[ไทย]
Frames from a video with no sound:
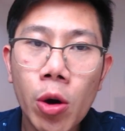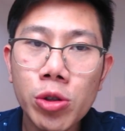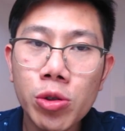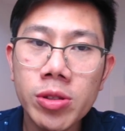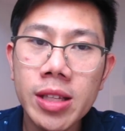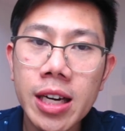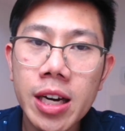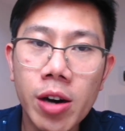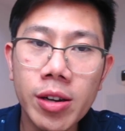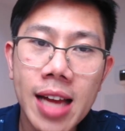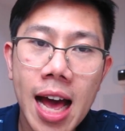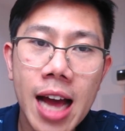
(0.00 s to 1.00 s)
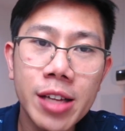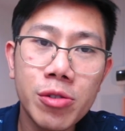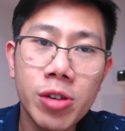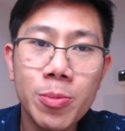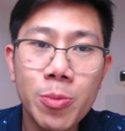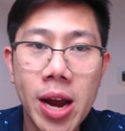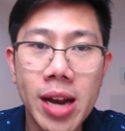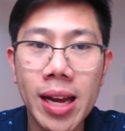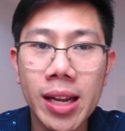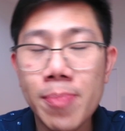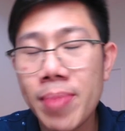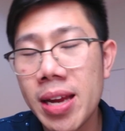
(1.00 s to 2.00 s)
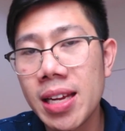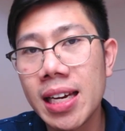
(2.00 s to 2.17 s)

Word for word: จุดหนึ่งของนายดูรันเบรนเนี่ยในปี